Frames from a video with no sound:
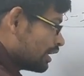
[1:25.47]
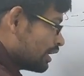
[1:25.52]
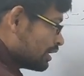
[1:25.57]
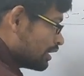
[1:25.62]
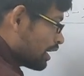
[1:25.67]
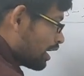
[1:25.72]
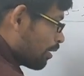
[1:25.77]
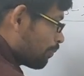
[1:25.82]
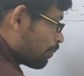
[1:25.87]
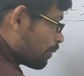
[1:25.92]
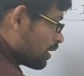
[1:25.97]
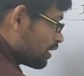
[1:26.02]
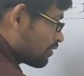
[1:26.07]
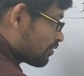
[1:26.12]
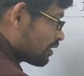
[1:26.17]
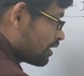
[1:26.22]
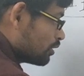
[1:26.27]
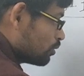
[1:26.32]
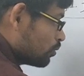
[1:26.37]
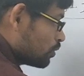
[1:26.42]
यहाँ
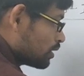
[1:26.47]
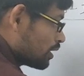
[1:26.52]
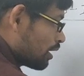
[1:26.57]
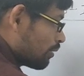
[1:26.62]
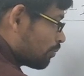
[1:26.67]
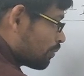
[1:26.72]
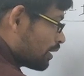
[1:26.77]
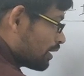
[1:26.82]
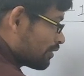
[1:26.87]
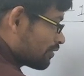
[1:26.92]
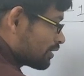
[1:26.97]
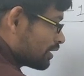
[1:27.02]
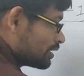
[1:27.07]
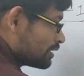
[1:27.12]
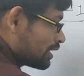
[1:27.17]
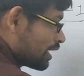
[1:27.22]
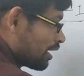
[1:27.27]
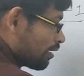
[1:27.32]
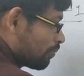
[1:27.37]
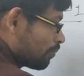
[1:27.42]
प्लस का दो था प्लस का
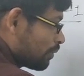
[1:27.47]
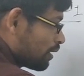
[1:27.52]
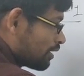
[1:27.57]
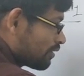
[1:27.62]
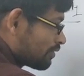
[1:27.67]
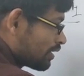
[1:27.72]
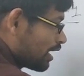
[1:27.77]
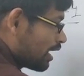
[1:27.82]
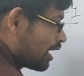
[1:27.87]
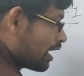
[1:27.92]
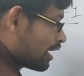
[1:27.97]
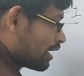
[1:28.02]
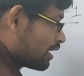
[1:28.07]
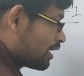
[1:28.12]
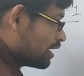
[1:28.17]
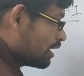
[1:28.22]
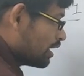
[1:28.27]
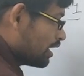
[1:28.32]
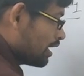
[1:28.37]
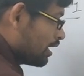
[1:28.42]
चार प्लस का आठ
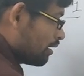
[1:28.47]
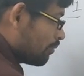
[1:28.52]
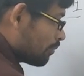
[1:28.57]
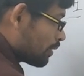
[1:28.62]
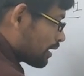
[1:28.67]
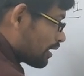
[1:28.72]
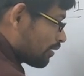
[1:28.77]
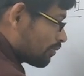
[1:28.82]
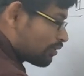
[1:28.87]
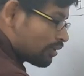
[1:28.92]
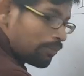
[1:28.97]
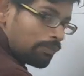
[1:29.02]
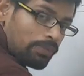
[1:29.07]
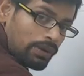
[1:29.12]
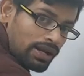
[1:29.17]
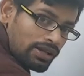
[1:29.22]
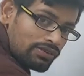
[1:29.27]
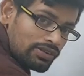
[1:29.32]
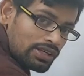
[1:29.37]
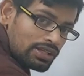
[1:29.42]
मतलब सब
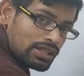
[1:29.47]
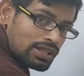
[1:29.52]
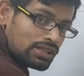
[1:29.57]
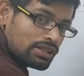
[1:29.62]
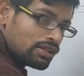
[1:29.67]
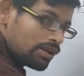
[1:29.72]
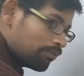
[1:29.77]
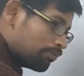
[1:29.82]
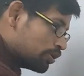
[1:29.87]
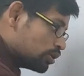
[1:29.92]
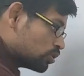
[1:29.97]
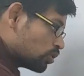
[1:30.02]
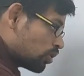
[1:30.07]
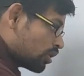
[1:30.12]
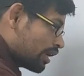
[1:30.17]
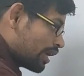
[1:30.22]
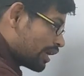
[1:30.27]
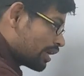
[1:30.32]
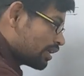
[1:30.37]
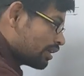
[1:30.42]
प्लस के थे तब भी जुड़
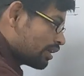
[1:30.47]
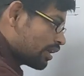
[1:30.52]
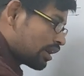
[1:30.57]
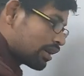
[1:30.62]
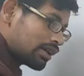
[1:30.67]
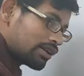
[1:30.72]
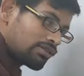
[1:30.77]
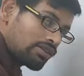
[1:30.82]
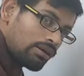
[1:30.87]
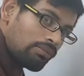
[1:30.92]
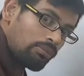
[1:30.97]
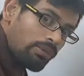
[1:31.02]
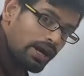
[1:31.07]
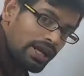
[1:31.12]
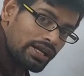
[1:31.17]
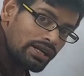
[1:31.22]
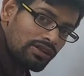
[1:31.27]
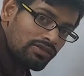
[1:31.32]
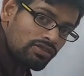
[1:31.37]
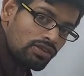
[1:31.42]
जाएंगे अगर सब
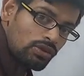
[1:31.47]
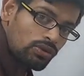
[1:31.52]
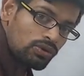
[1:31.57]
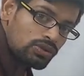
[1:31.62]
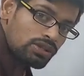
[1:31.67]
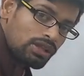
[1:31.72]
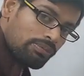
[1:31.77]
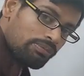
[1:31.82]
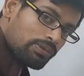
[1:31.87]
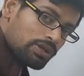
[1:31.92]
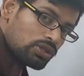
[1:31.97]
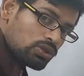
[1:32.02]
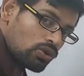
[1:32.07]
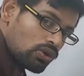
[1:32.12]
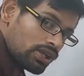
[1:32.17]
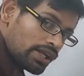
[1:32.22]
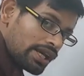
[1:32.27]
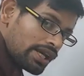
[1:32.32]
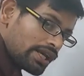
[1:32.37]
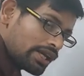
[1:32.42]
माइनस के हों तब भी
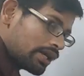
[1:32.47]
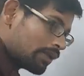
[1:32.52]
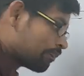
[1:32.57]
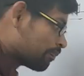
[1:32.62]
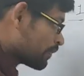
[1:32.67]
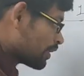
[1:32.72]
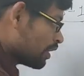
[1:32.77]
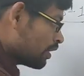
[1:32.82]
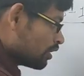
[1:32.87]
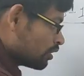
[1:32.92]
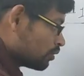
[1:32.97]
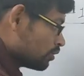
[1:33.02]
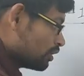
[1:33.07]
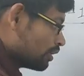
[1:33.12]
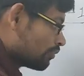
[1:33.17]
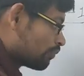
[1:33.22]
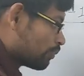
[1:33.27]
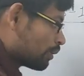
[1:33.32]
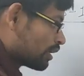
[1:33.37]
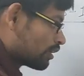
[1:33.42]
जुड़ जाएंगे तो
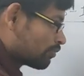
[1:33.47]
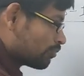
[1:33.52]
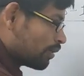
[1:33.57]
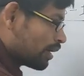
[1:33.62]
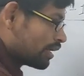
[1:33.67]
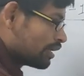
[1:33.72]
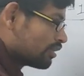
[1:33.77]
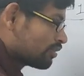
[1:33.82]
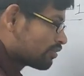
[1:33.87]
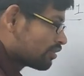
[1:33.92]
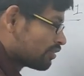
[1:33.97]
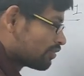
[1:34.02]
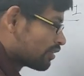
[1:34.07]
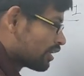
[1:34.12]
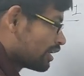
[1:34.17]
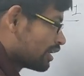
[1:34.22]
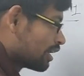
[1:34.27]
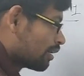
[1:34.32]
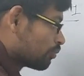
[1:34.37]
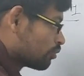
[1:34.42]
ये प्लस माइनस के
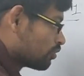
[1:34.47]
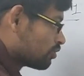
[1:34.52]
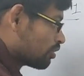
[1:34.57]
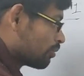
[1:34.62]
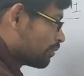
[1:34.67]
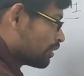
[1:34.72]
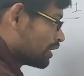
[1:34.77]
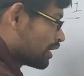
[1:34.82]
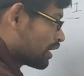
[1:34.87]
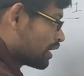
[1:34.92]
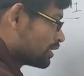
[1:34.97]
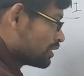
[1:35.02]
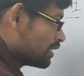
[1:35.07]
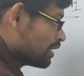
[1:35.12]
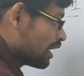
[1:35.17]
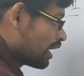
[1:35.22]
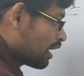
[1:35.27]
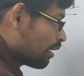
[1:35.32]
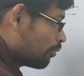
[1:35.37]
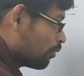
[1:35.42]
साइन आपको समझ आना
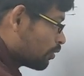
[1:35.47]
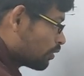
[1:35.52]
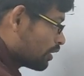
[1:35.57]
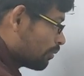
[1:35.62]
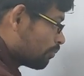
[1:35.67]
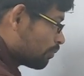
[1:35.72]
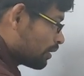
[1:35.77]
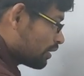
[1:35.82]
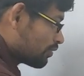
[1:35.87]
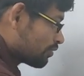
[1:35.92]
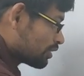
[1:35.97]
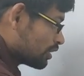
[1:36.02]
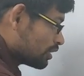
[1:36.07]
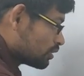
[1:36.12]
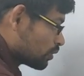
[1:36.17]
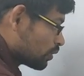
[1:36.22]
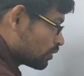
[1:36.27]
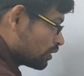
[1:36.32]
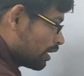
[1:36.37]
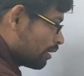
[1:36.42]
चाहिए अब हो गया प्लस का
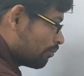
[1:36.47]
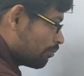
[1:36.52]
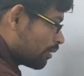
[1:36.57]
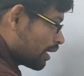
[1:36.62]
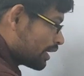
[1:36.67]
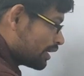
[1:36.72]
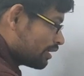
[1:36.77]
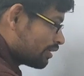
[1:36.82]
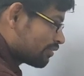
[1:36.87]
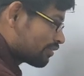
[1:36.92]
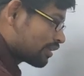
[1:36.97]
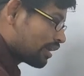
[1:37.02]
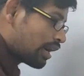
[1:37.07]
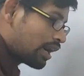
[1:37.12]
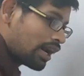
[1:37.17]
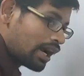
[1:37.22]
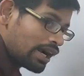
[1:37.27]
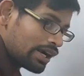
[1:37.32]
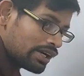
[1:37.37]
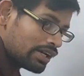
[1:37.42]
चौदह माइनस का
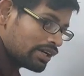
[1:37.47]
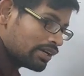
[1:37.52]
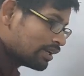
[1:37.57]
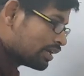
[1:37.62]
आठ